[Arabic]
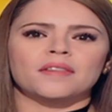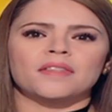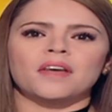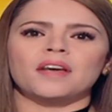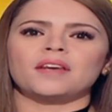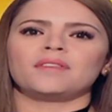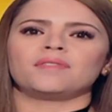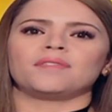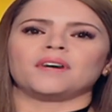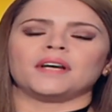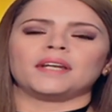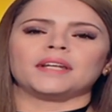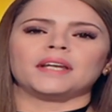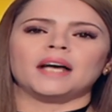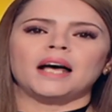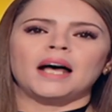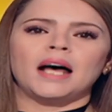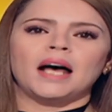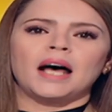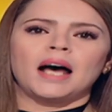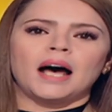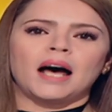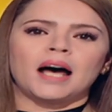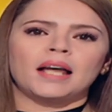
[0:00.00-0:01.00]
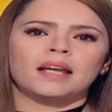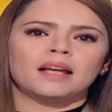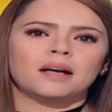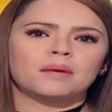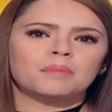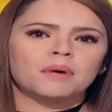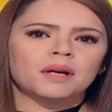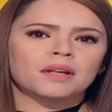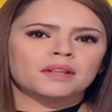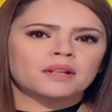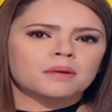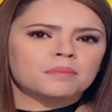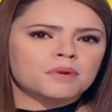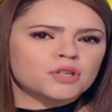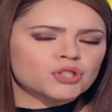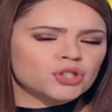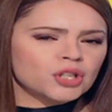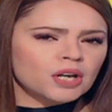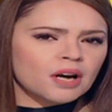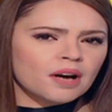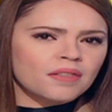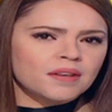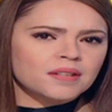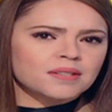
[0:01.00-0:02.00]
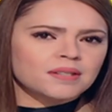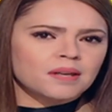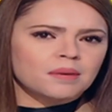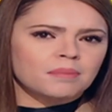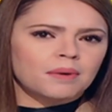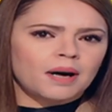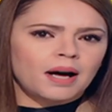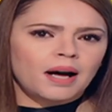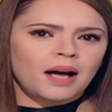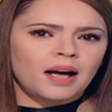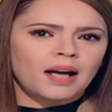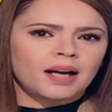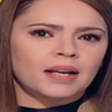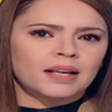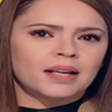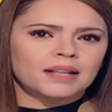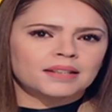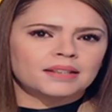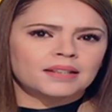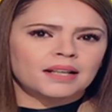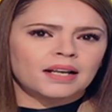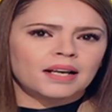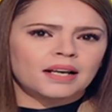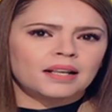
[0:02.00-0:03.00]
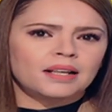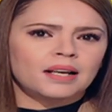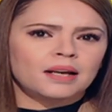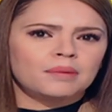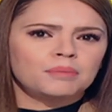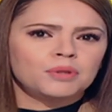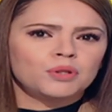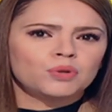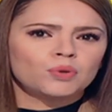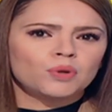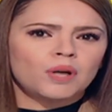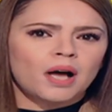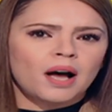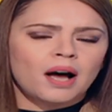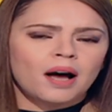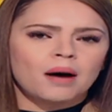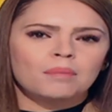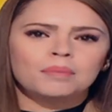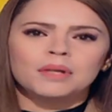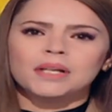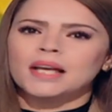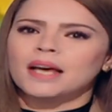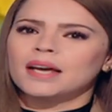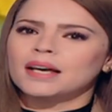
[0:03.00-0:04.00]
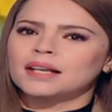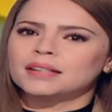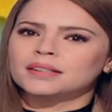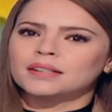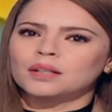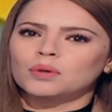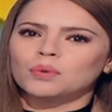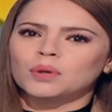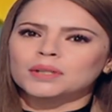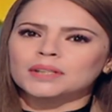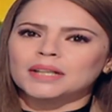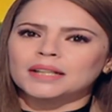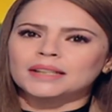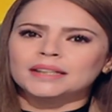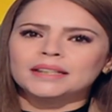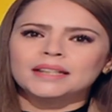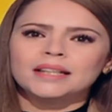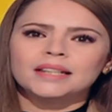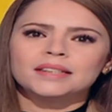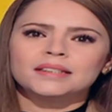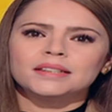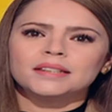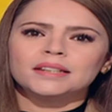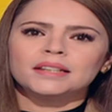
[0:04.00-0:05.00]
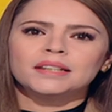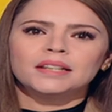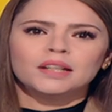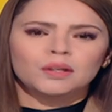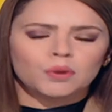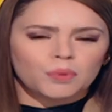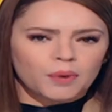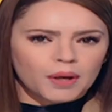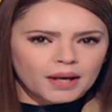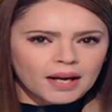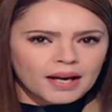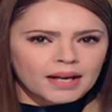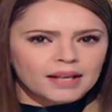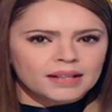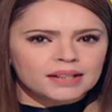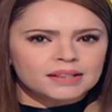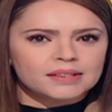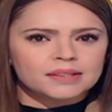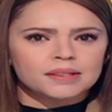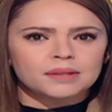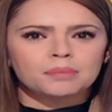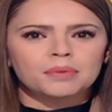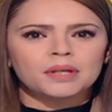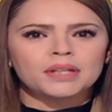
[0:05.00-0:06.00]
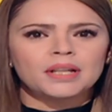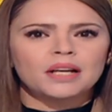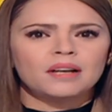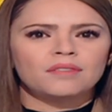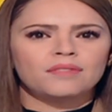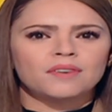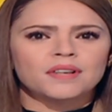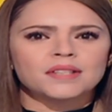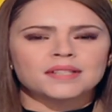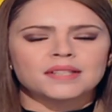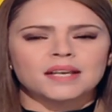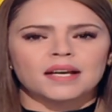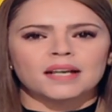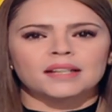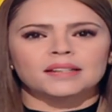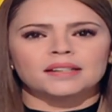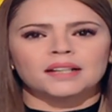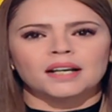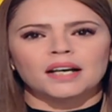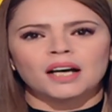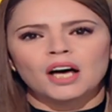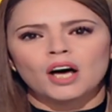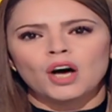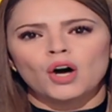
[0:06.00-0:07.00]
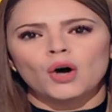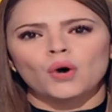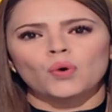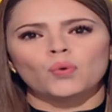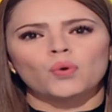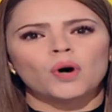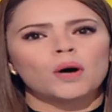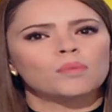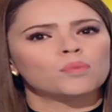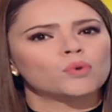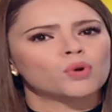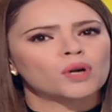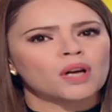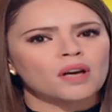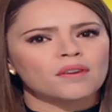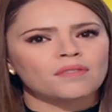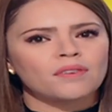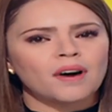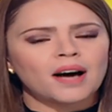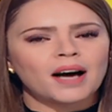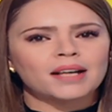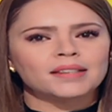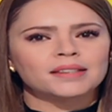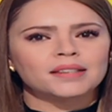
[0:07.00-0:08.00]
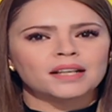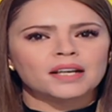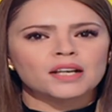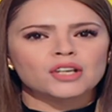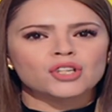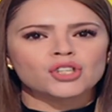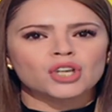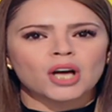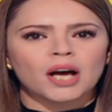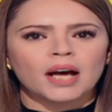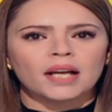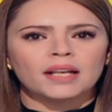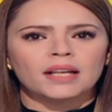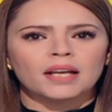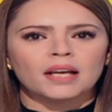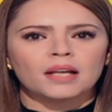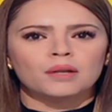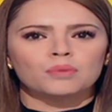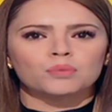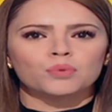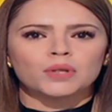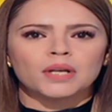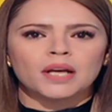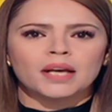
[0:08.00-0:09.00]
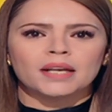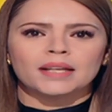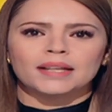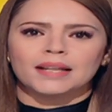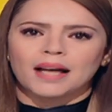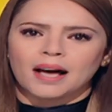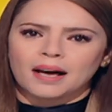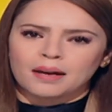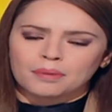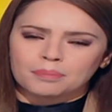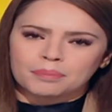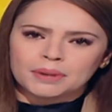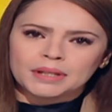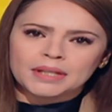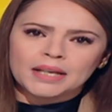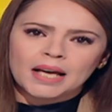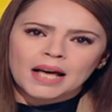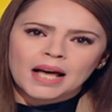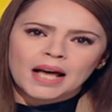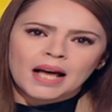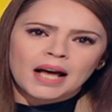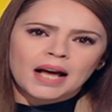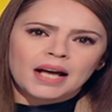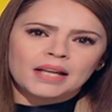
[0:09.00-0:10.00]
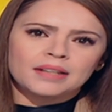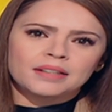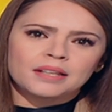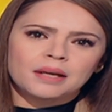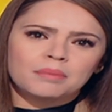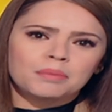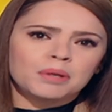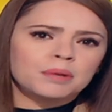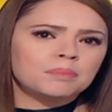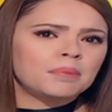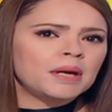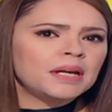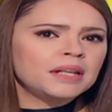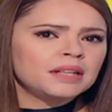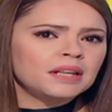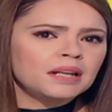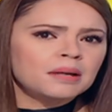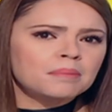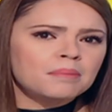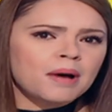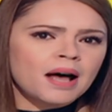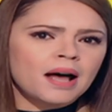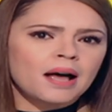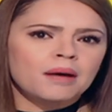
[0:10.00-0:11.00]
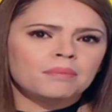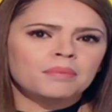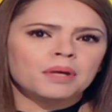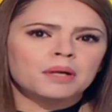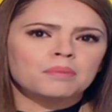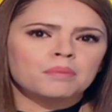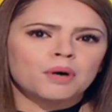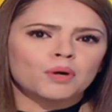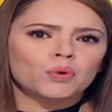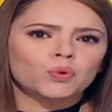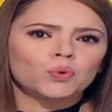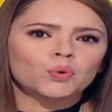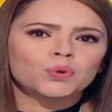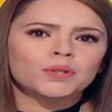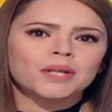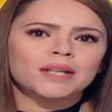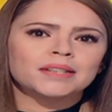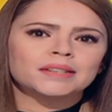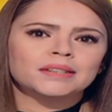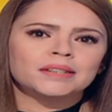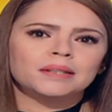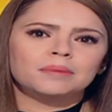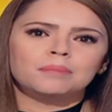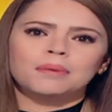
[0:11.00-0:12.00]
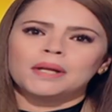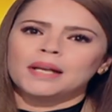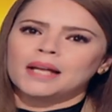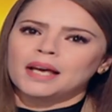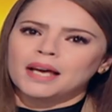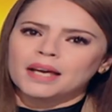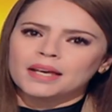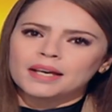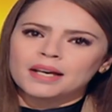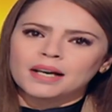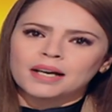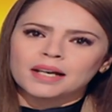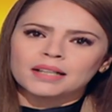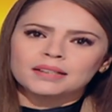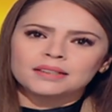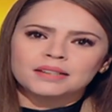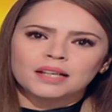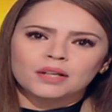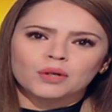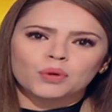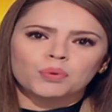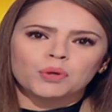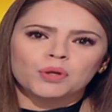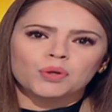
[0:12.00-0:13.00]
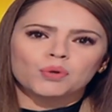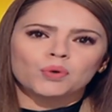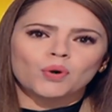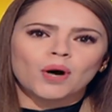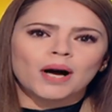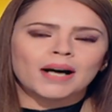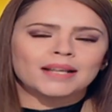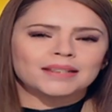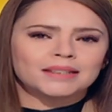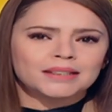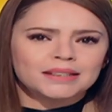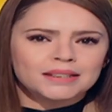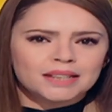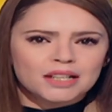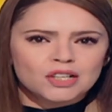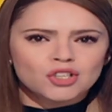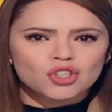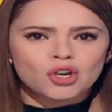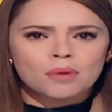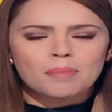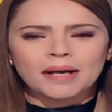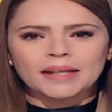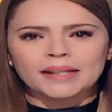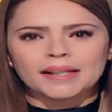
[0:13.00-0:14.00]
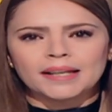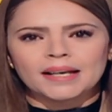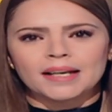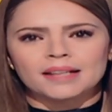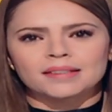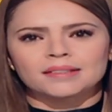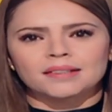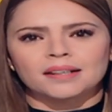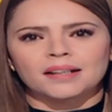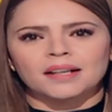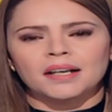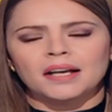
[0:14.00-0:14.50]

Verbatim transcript: ضيفا على برنامج هذا الصباح أكد الأمين العام للهيئة الوطنية للوقاية من الفساد ومكافحته شعل مولاي العربي أن من بين المهام المنوطة بالهيئة تكوين عديد الجمعيات